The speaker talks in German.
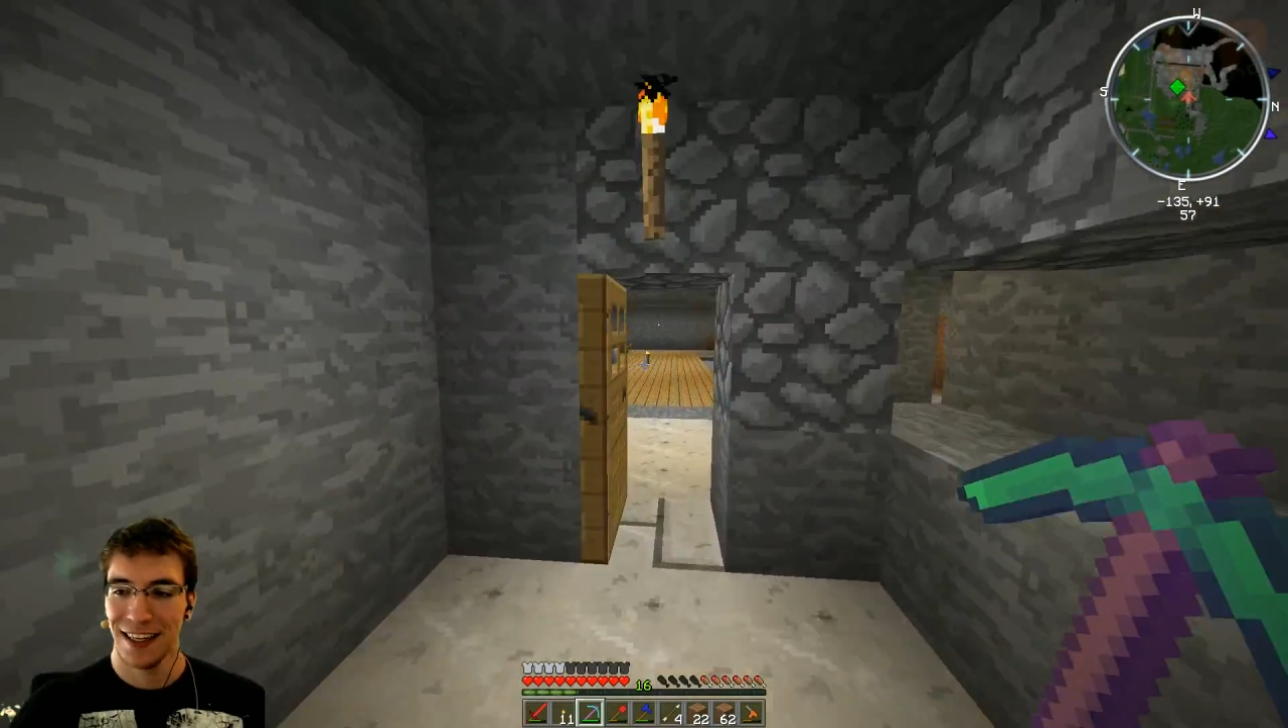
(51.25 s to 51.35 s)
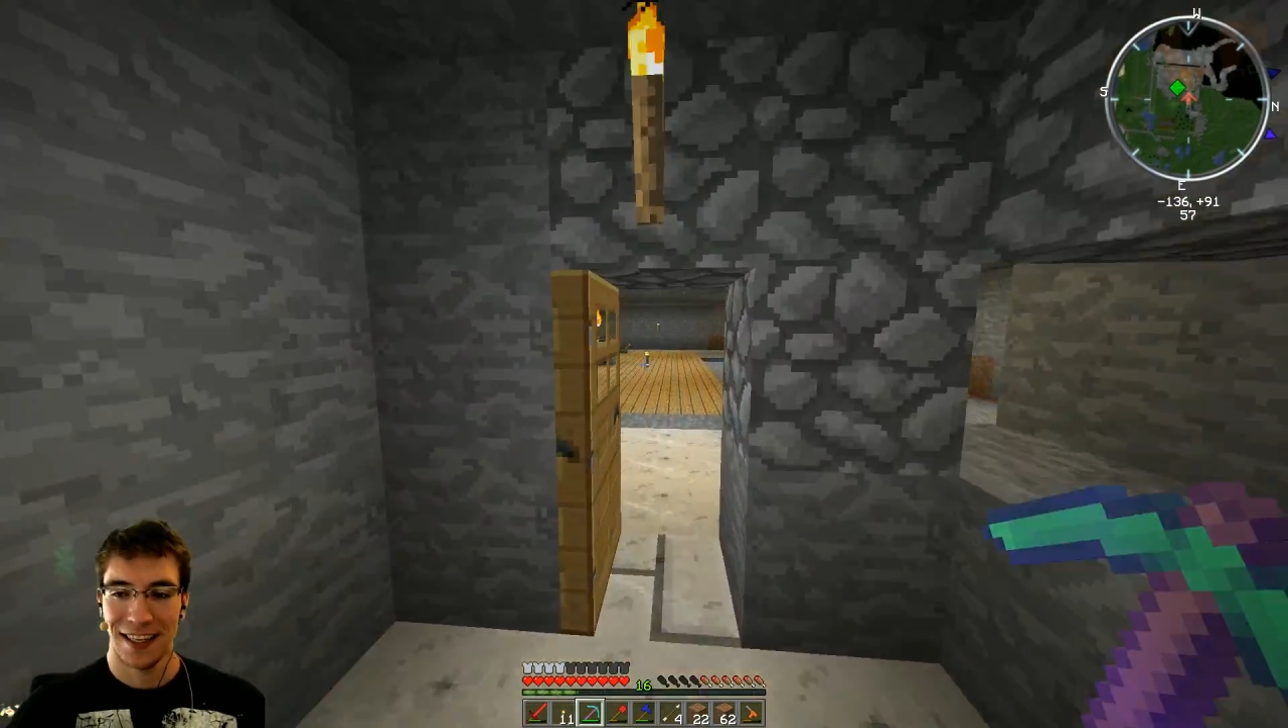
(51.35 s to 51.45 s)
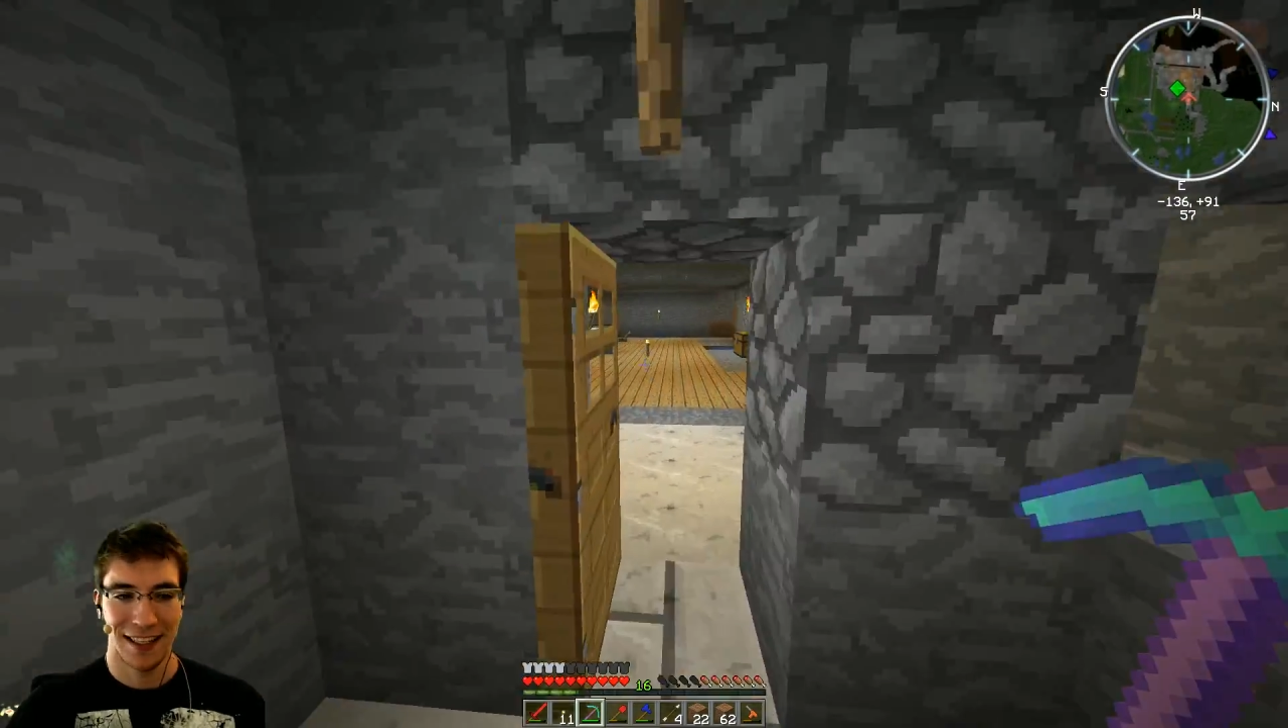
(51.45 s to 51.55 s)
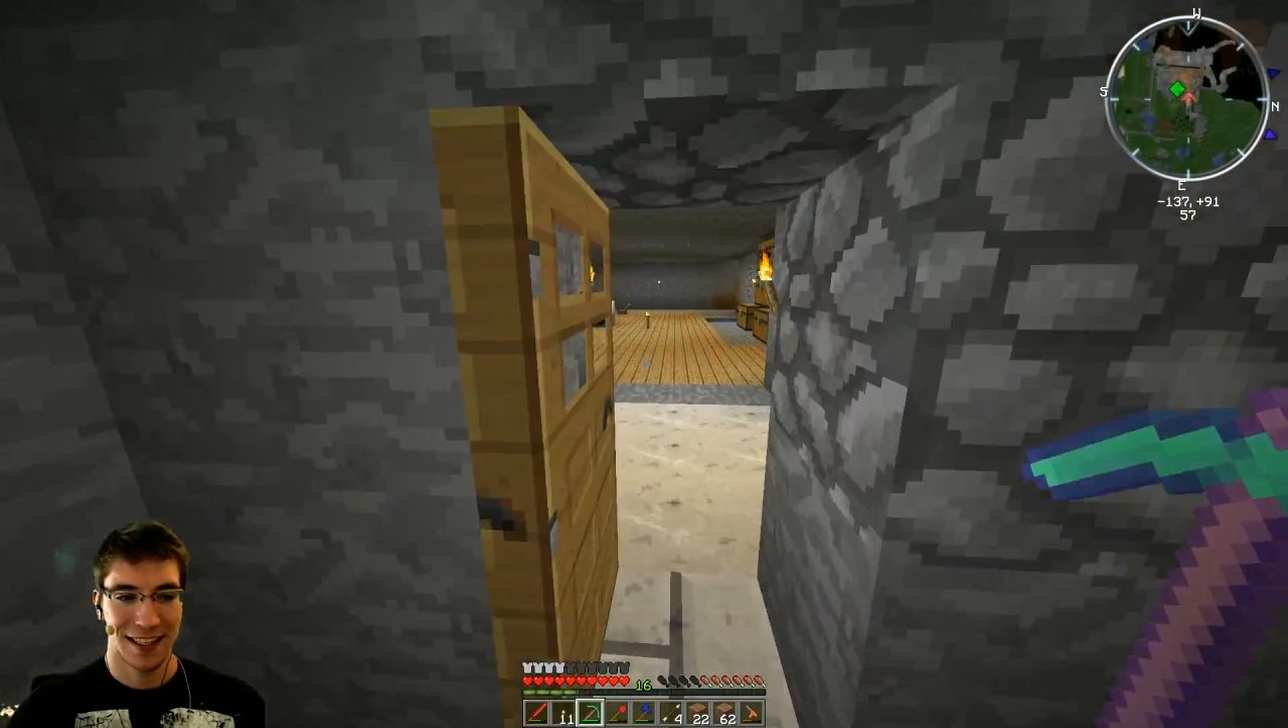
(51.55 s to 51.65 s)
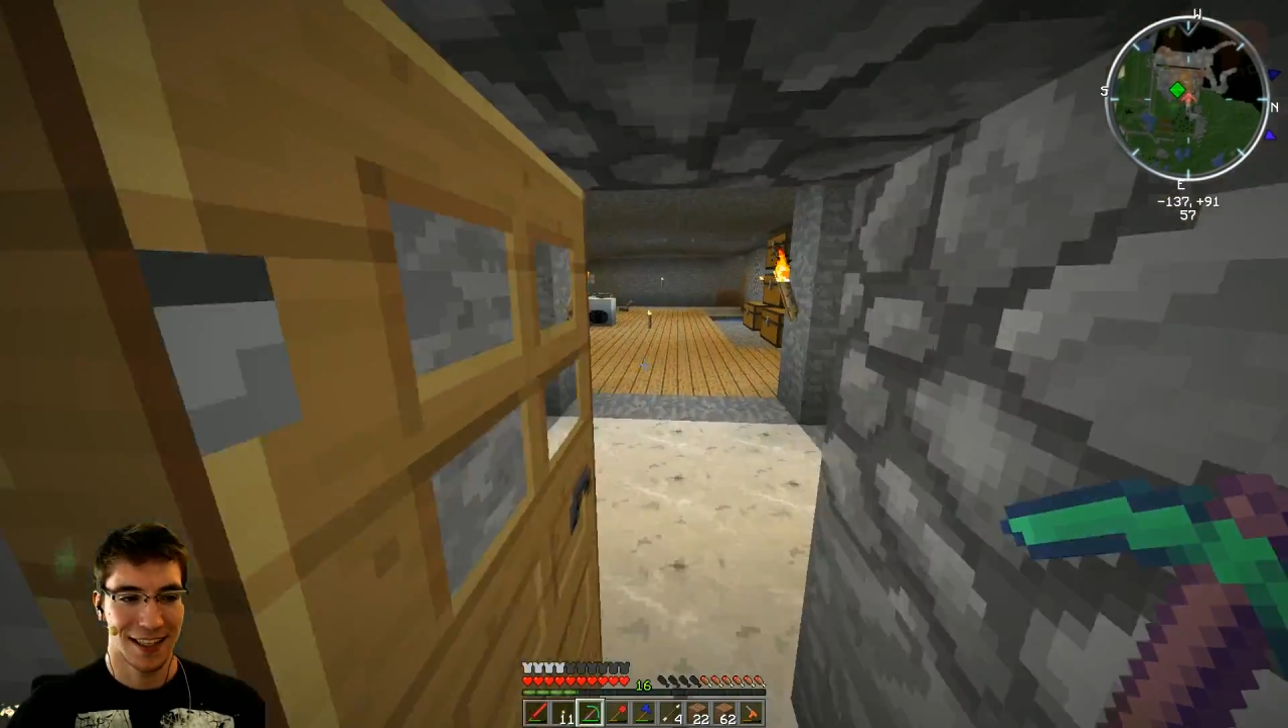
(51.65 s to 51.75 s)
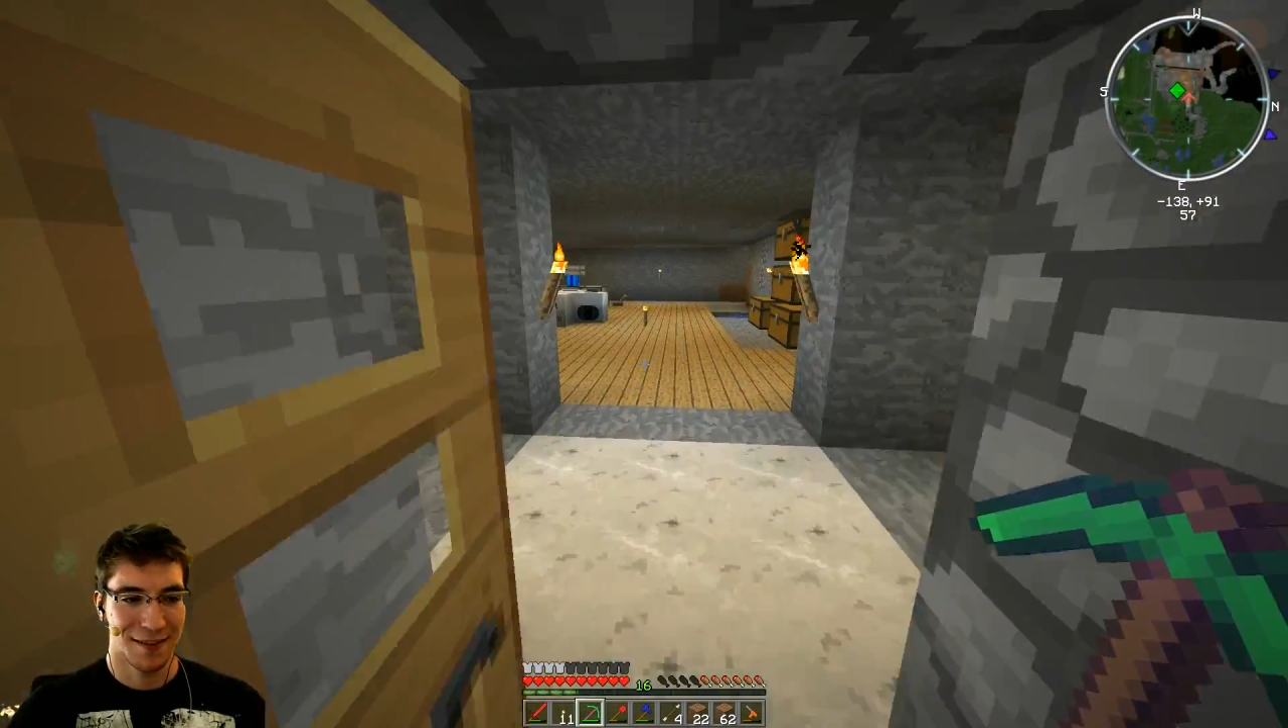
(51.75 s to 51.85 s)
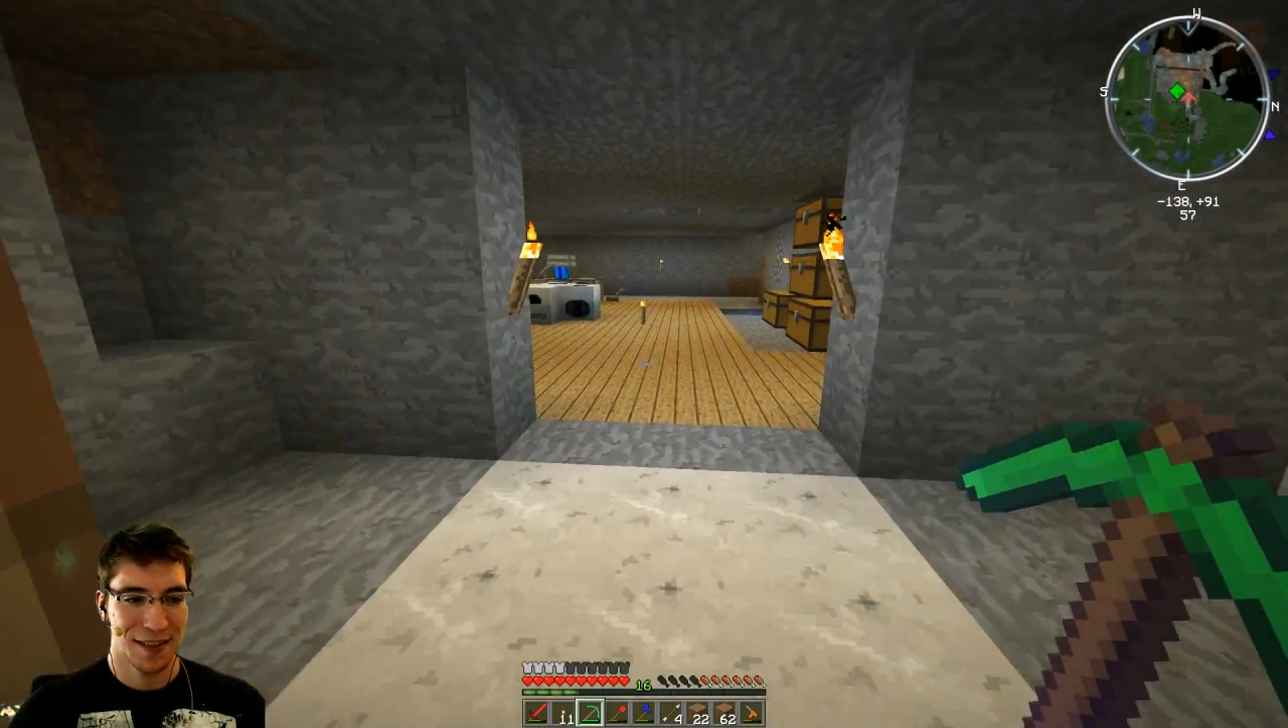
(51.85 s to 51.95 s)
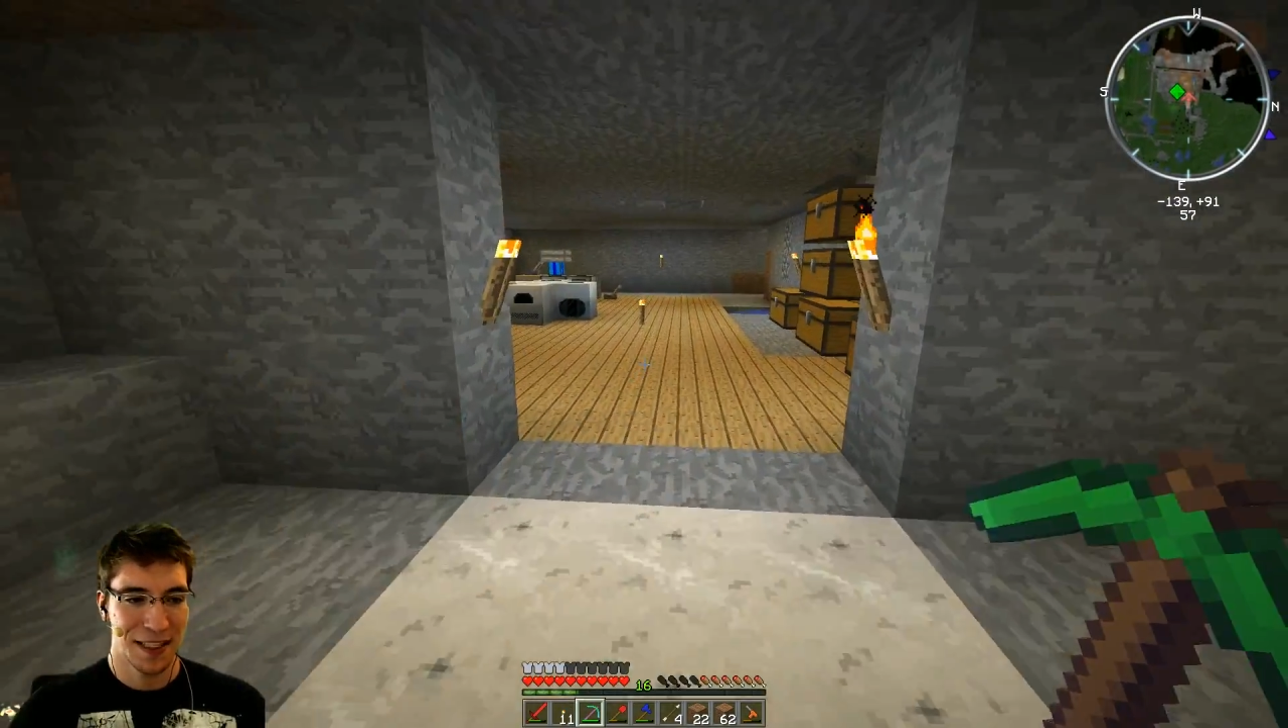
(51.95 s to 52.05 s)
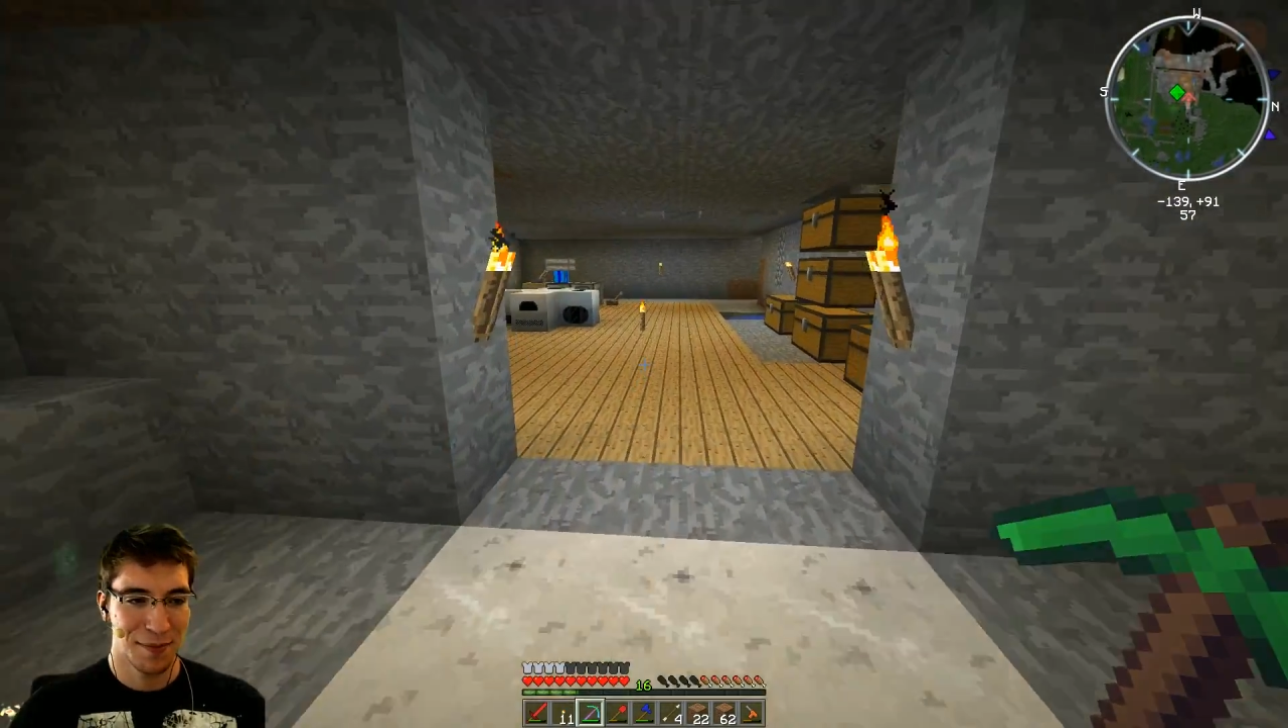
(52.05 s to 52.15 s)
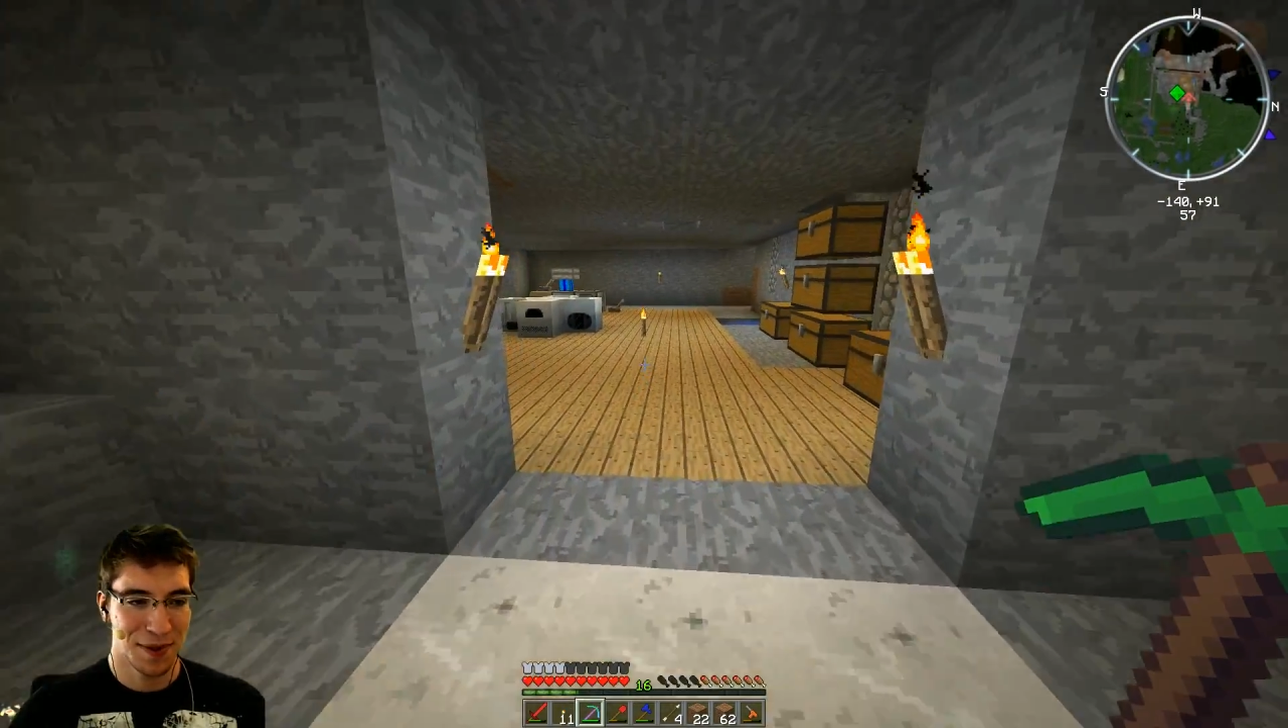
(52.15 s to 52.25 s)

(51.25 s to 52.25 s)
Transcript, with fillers: in äh, Feed the